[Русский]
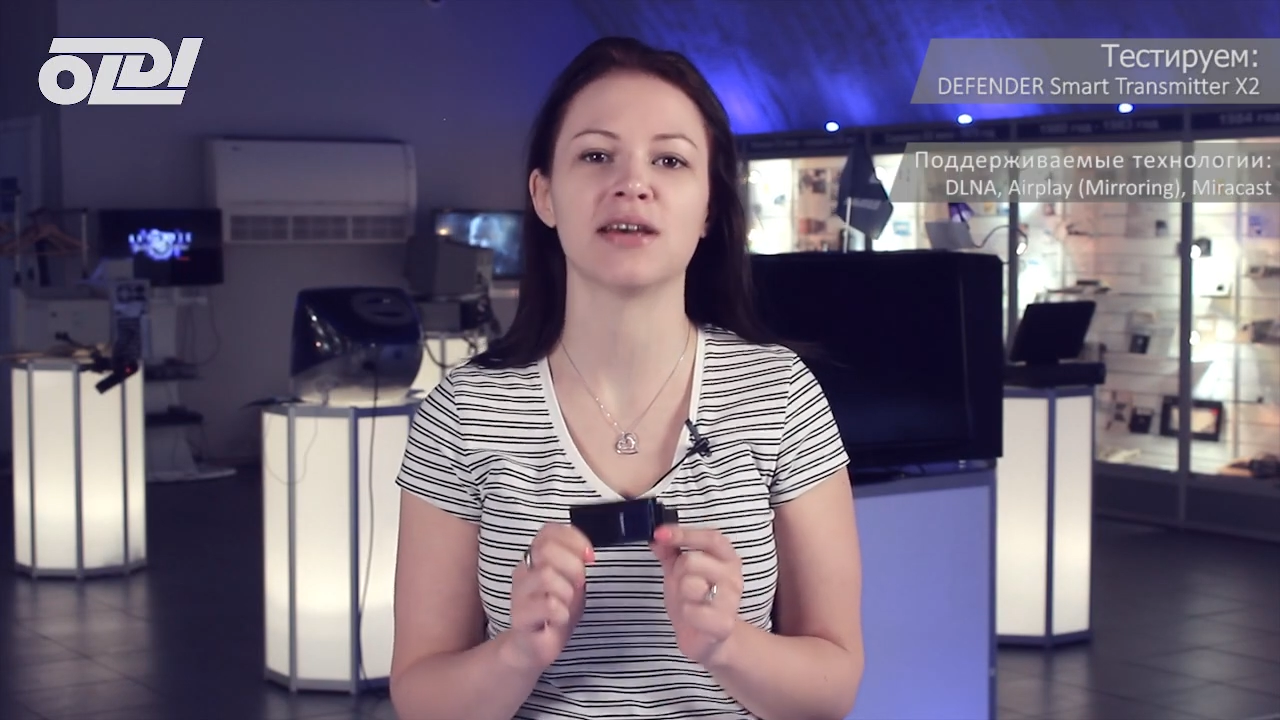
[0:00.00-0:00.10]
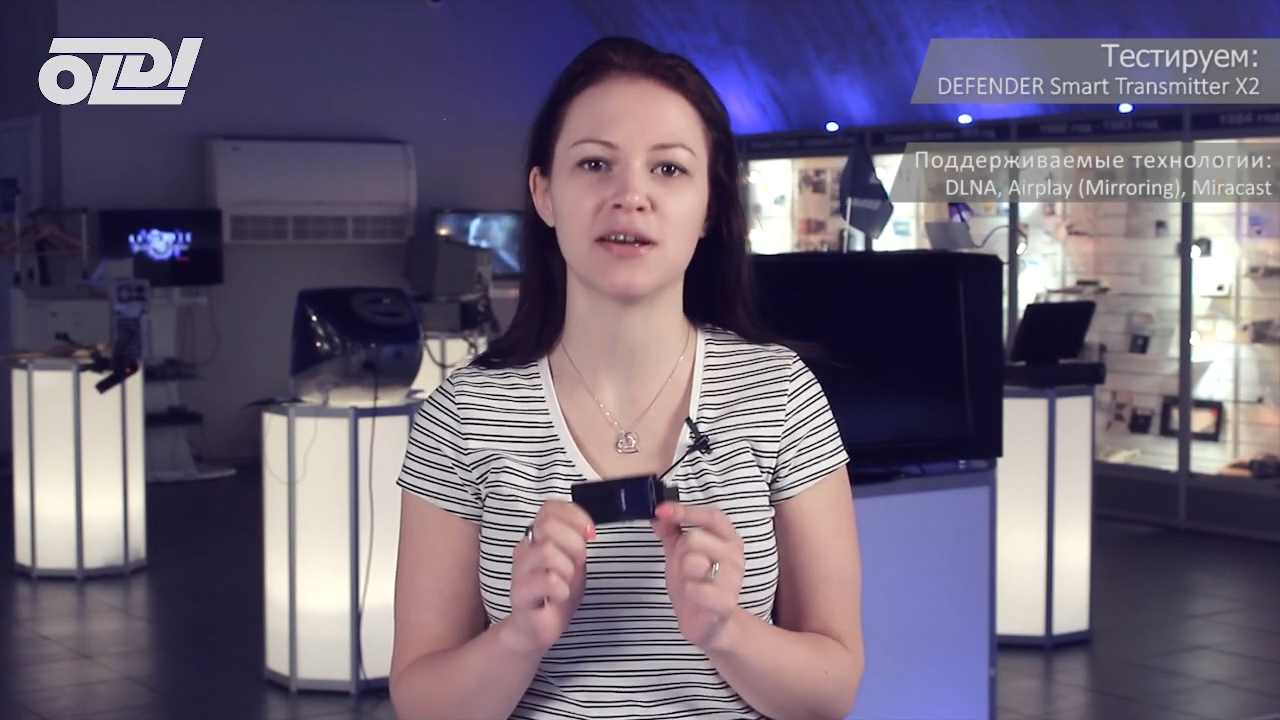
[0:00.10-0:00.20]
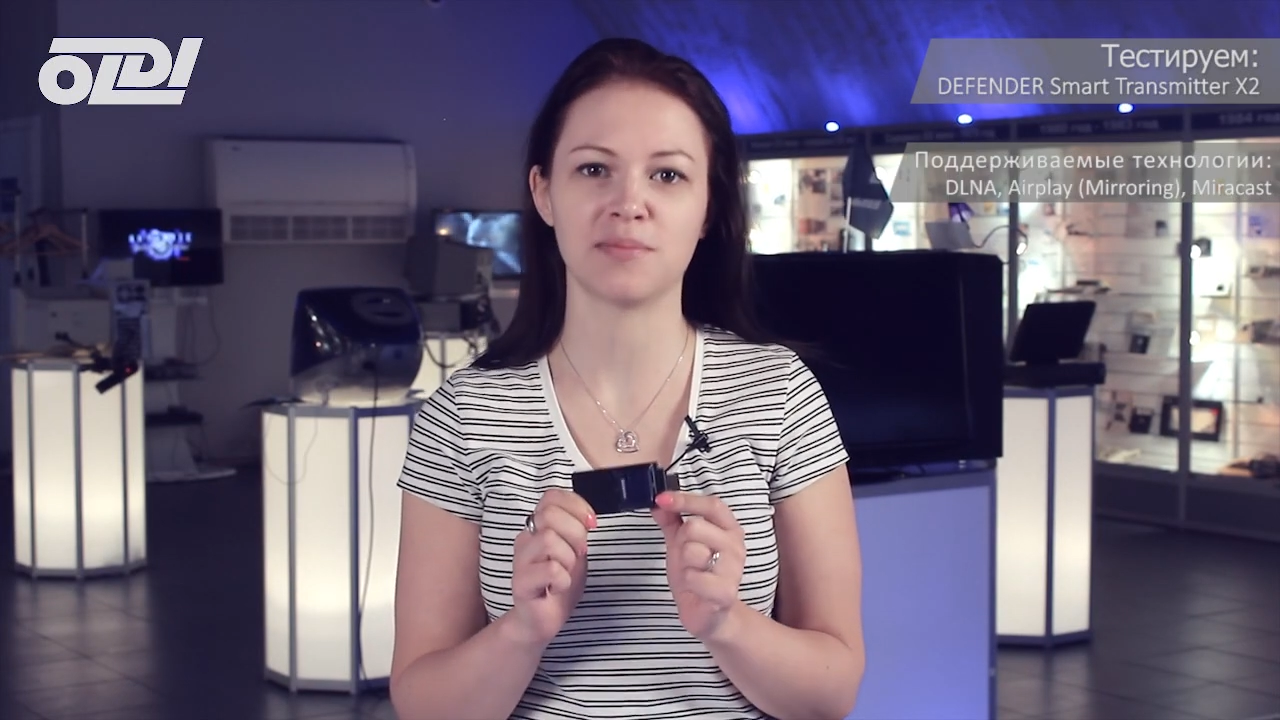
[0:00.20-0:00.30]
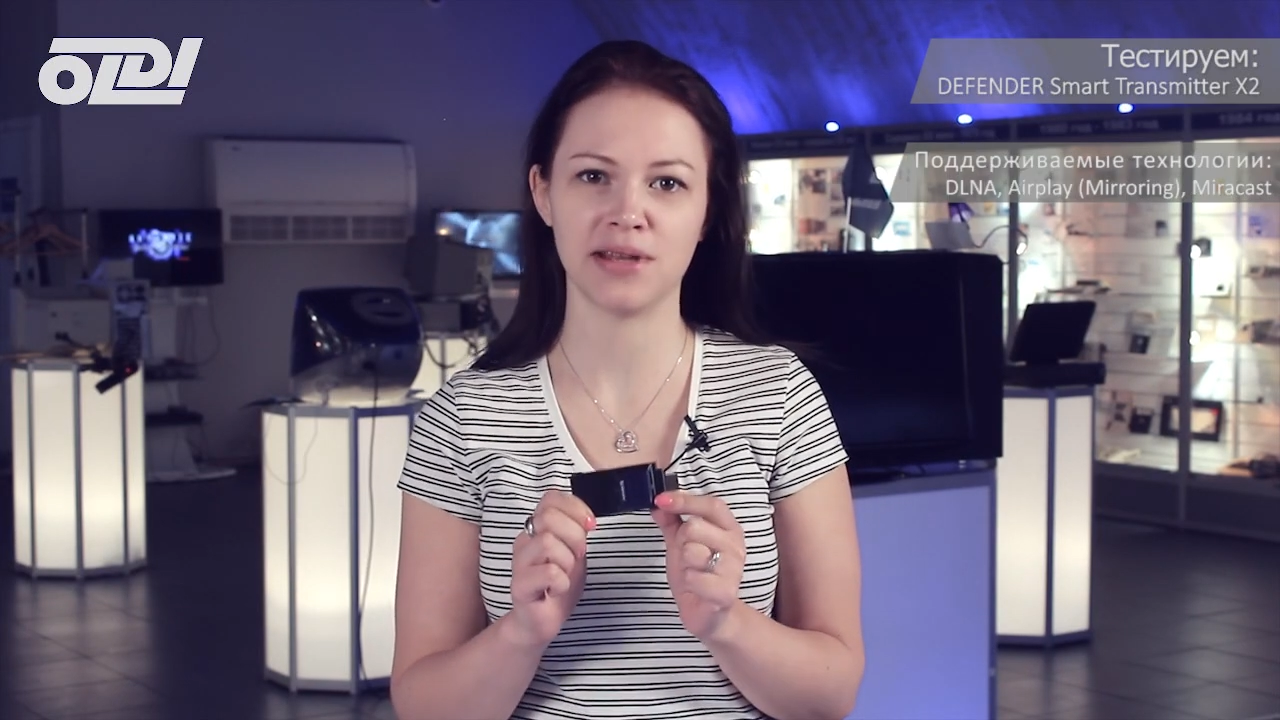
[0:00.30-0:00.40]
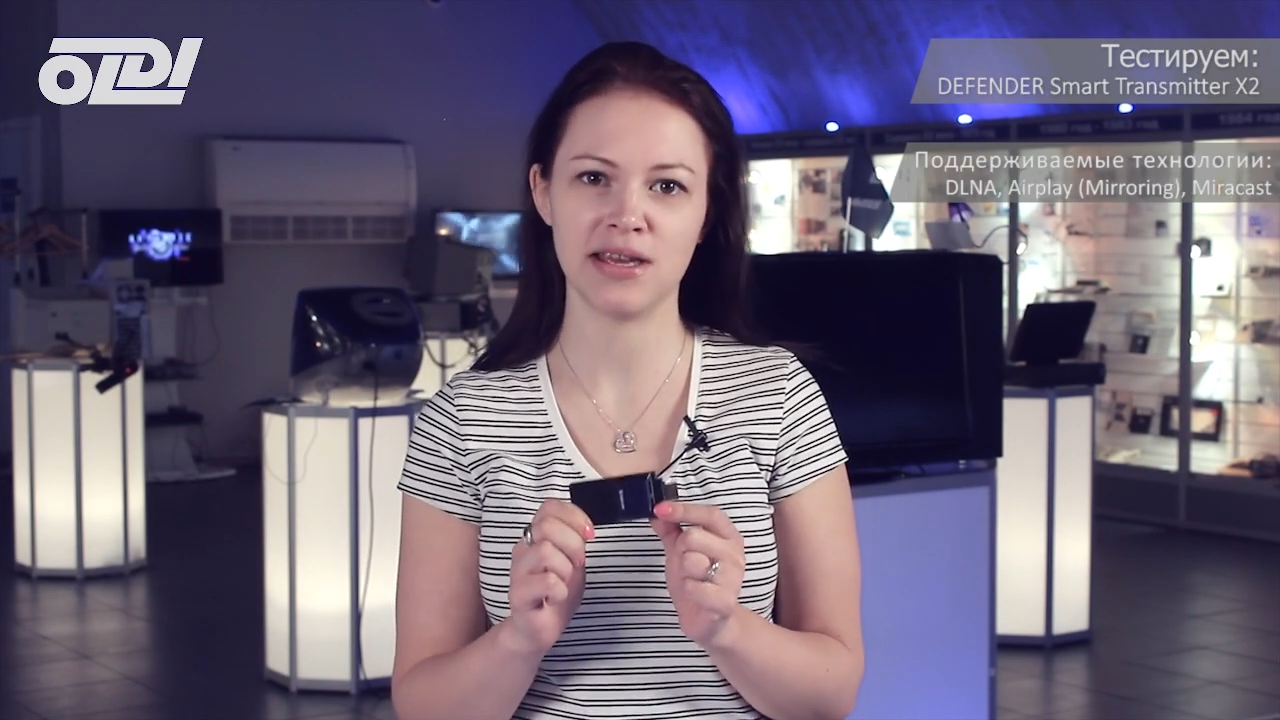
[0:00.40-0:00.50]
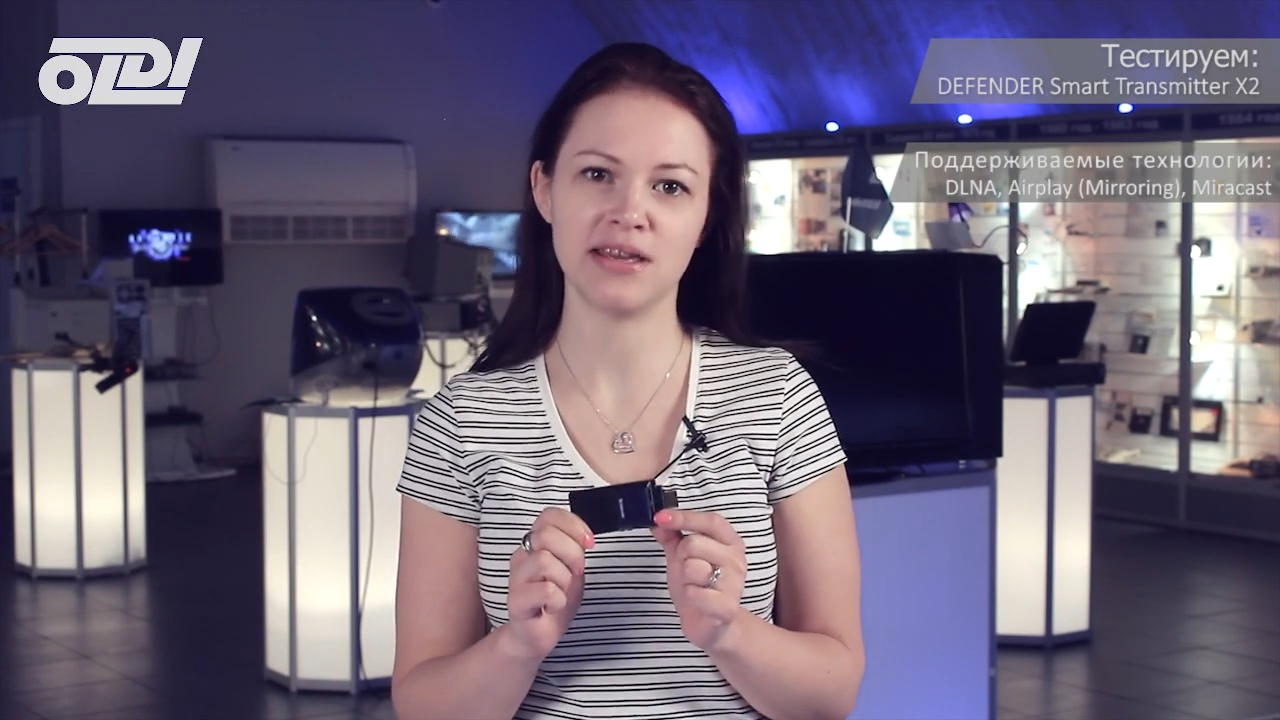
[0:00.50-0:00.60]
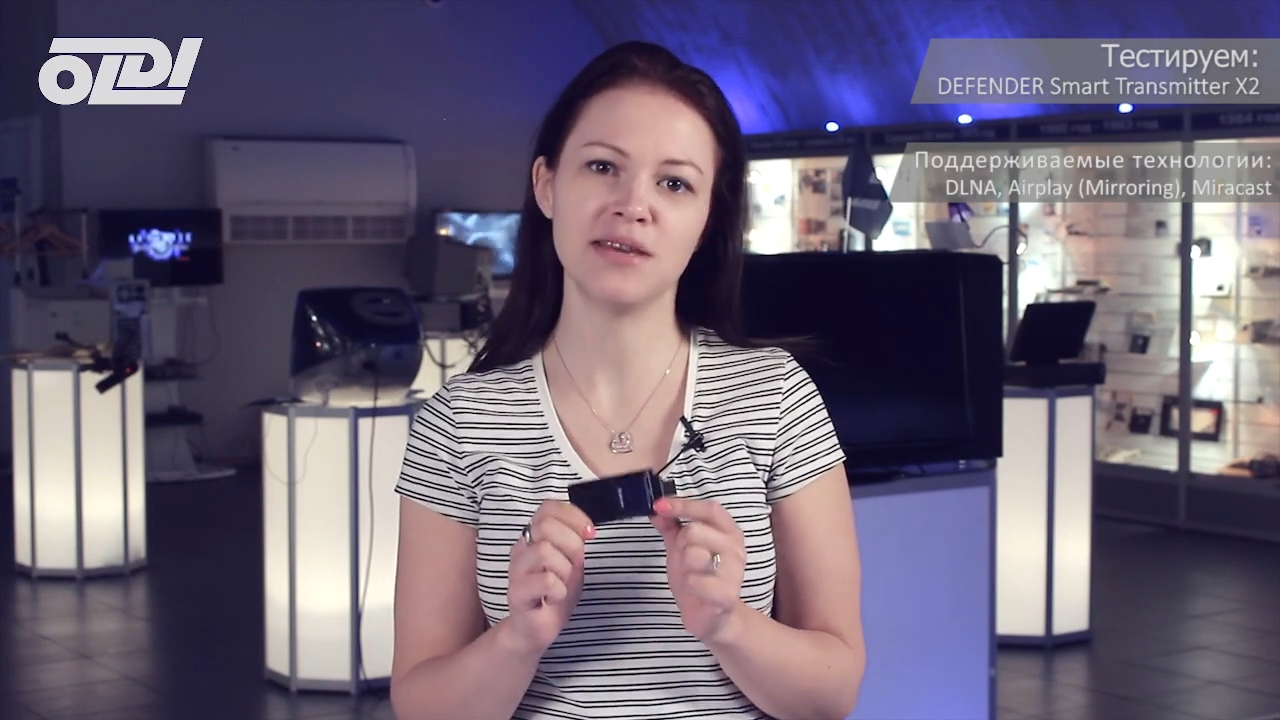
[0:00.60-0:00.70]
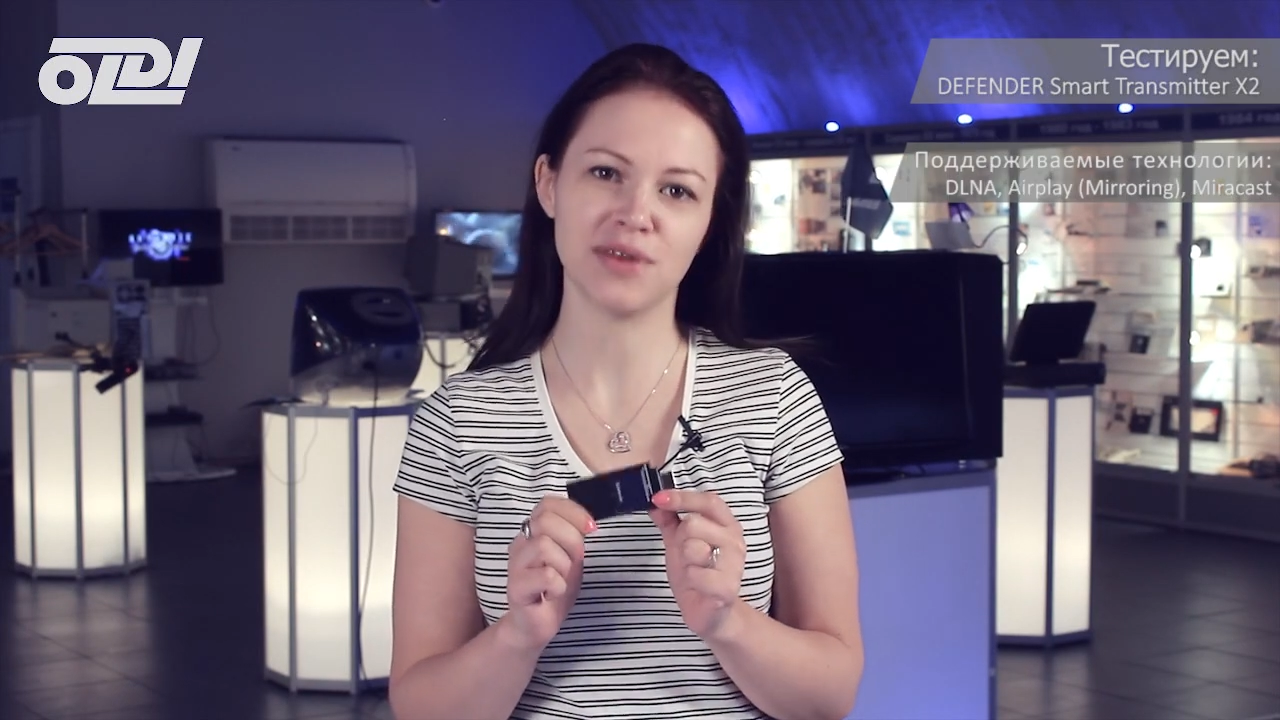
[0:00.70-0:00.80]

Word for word: AirPlay и